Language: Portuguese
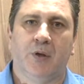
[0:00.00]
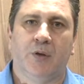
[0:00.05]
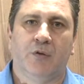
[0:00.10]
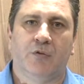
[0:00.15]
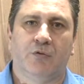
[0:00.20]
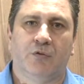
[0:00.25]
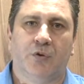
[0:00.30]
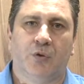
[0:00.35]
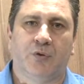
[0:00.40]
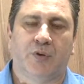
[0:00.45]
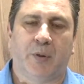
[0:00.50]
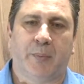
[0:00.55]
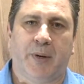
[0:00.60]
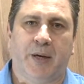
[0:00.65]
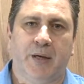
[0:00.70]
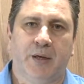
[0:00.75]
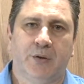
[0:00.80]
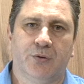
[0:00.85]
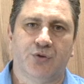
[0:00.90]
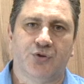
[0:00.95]
Estou
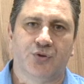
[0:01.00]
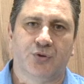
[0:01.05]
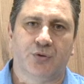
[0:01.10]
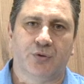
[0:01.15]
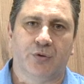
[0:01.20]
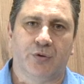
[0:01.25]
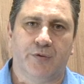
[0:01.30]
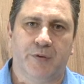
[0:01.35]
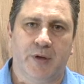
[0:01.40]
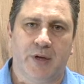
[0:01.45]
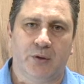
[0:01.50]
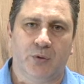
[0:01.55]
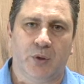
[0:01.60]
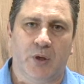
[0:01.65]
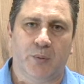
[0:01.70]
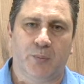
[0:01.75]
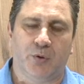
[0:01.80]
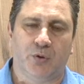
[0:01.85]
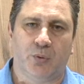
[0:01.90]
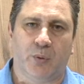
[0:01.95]
trabalhando junto com o vereador
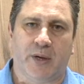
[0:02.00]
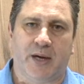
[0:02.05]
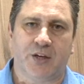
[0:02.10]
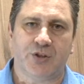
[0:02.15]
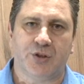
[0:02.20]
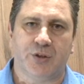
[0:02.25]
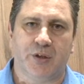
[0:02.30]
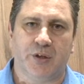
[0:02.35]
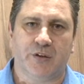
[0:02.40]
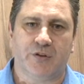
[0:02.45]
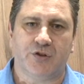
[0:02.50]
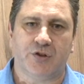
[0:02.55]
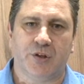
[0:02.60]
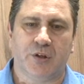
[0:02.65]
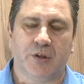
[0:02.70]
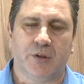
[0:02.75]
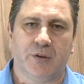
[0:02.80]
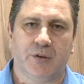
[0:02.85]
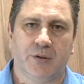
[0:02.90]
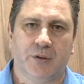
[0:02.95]
Alemão Duarte
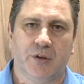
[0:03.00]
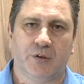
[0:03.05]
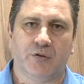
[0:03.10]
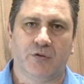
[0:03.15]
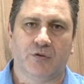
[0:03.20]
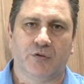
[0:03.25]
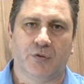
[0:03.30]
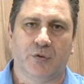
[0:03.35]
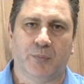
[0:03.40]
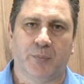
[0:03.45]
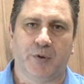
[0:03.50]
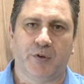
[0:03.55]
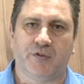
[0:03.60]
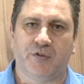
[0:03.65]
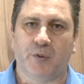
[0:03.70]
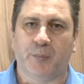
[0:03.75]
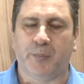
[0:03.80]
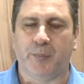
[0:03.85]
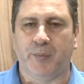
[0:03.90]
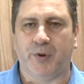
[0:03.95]
desde, desde o seu,
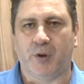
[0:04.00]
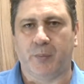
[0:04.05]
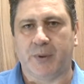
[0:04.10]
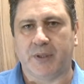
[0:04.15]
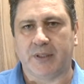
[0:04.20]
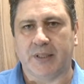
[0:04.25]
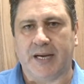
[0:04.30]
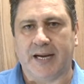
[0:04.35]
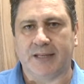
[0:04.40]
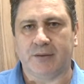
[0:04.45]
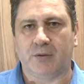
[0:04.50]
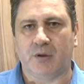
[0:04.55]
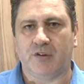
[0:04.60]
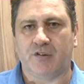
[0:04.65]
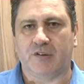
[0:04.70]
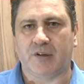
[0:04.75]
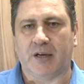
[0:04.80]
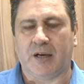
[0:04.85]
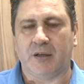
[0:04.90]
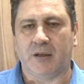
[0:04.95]
seu primeiro mandato, ele
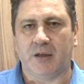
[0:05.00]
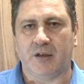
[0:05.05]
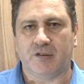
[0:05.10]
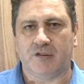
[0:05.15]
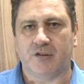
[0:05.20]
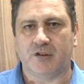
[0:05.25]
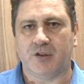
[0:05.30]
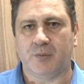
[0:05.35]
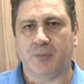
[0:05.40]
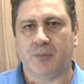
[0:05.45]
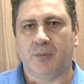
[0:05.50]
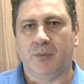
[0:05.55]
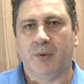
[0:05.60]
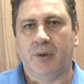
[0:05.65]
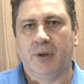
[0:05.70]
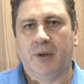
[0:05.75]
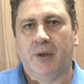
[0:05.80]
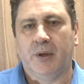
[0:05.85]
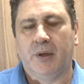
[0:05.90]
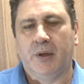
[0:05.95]
está neste,
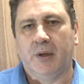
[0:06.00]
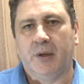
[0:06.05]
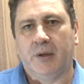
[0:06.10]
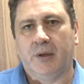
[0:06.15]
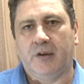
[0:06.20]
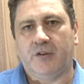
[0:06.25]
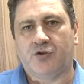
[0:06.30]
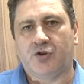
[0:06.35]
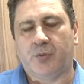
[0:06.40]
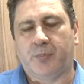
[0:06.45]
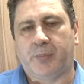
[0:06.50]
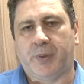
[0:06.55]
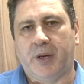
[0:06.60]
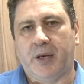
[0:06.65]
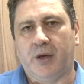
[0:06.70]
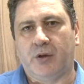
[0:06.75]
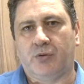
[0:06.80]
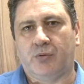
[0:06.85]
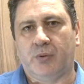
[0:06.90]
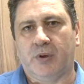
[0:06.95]
neste
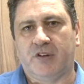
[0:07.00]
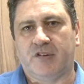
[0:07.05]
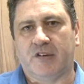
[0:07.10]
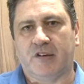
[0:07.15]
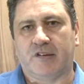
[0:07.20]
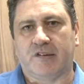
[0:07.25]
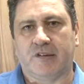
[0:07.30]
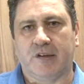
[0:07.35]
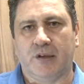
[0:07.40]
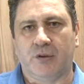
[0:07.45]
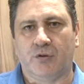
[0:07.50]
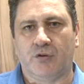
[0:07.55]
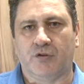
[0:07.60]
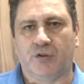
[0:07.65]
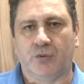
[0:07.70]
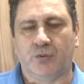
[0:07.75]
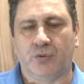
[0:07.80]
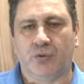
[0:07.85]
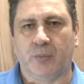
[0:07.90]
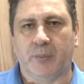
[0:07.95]
pleito exercendo o
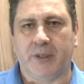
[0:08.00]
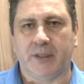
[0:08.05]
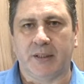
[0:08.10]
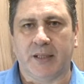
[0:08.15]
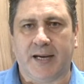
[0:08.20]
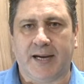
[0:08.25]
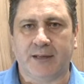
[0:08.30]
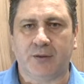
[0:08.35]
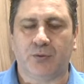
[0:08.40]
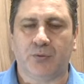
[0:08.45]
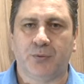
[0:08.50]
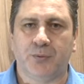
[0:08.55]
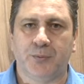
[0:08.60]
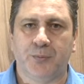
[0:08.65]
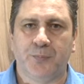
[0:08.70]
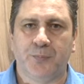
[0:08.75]
segundo mandato.